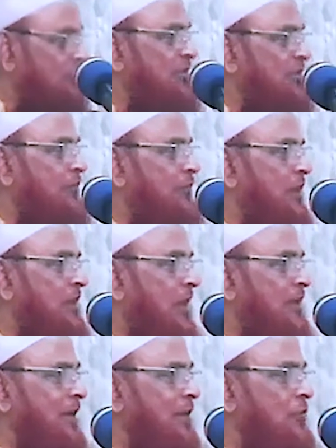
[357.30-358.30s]
দিন কইছে
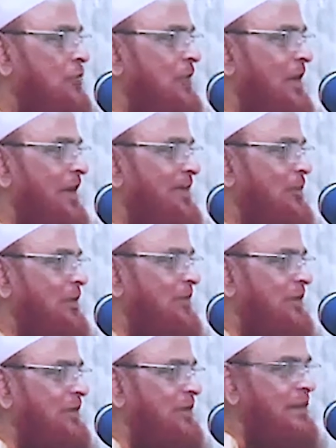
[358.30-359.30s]
তাড়াতাড়ি উঠোন নাইলে
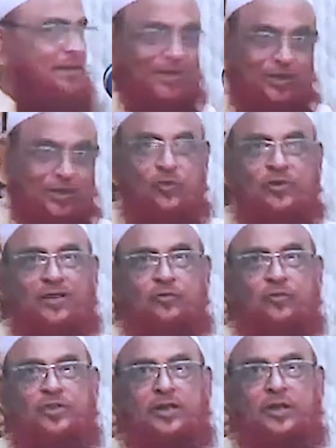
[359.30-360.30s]
জমাত পেতেন না তৃতীয় দিন
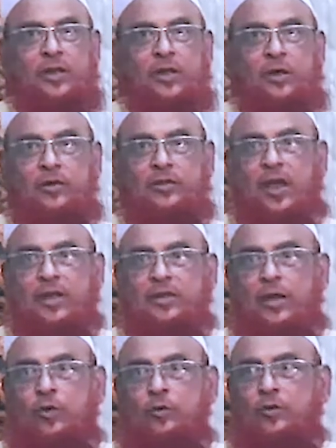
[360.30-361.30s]
কইছে
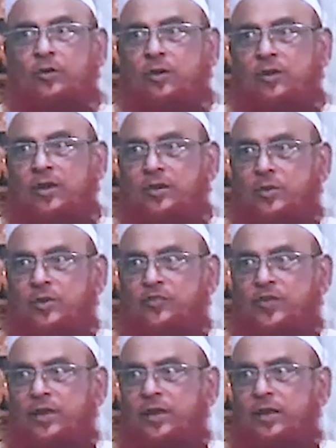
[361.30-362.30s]
তাড়াতাড়ি উঠুন নইলে
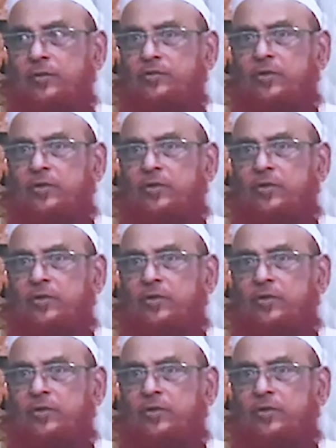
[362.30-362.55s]
জমাত পেতেন না